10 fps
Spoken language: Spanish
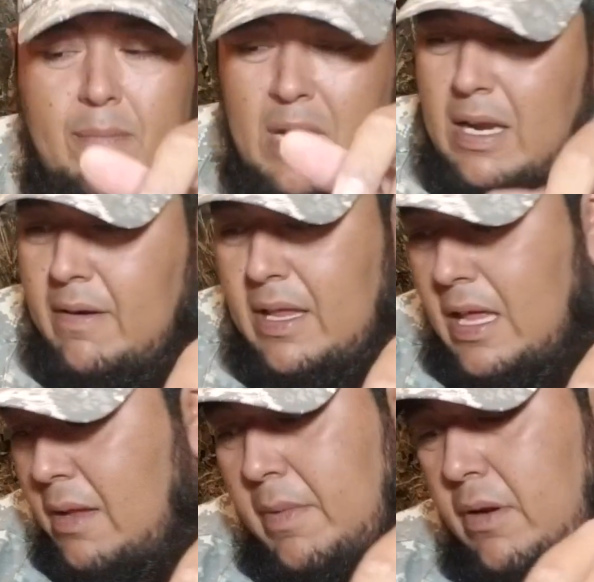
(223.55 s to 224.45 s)
A mí, la
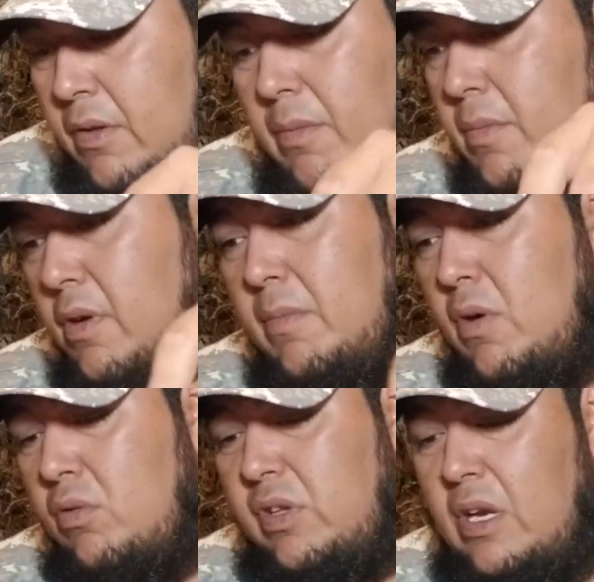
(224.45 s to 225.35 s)
verdad, amigos, no, no me
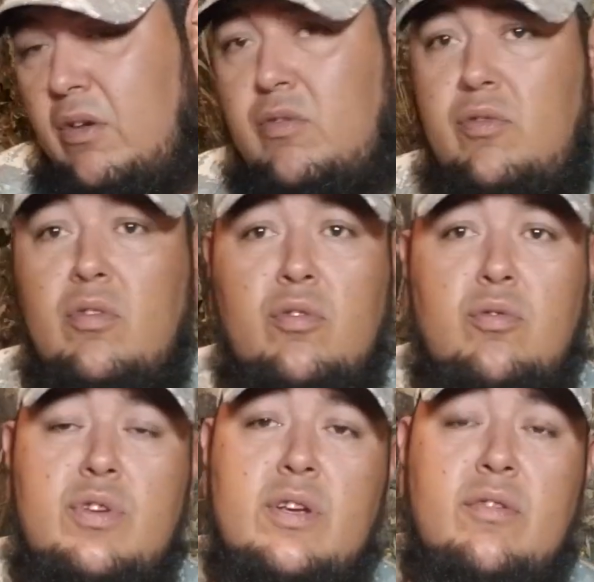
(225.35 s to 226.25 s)
gustan los, los
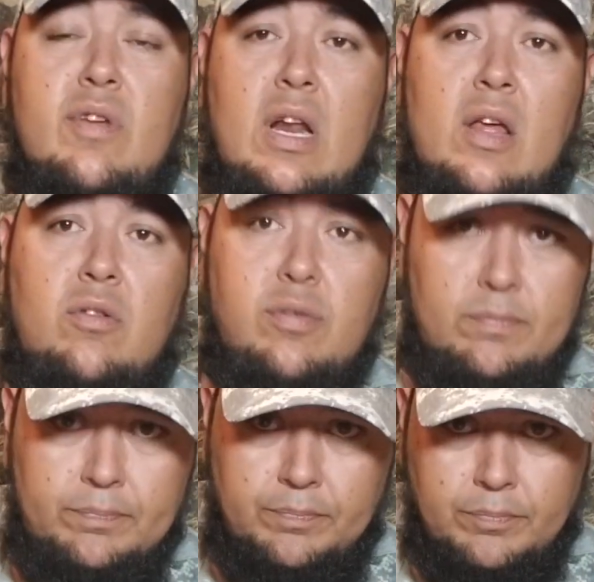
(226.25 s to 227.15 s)
cuchillos cerrados.
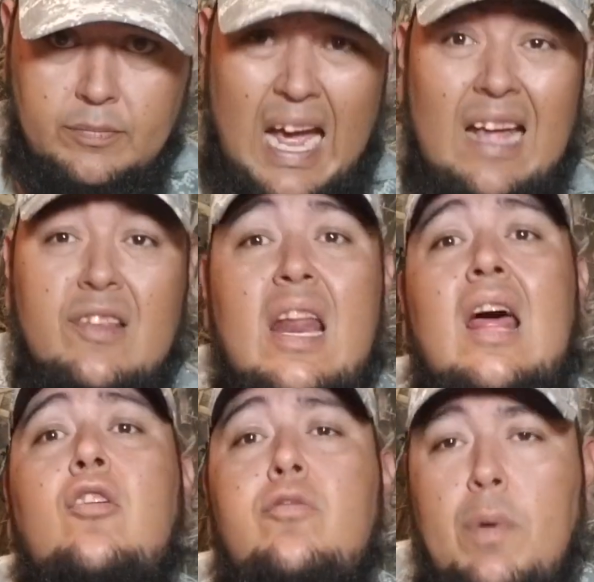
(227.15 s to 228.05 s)

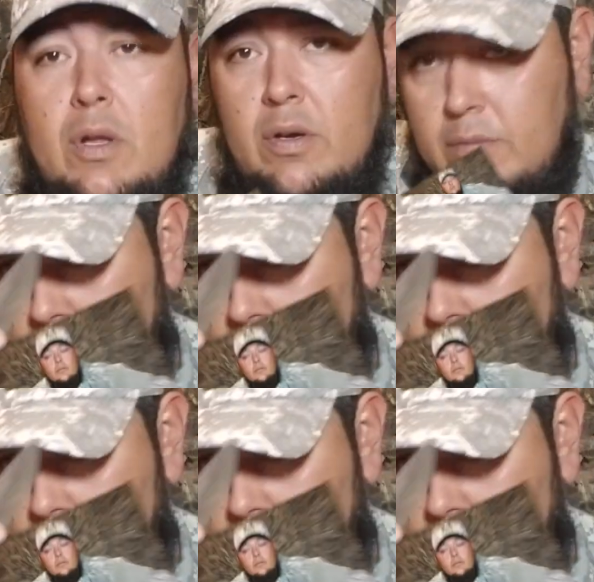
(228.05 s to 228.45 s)
Acerrados, perdón.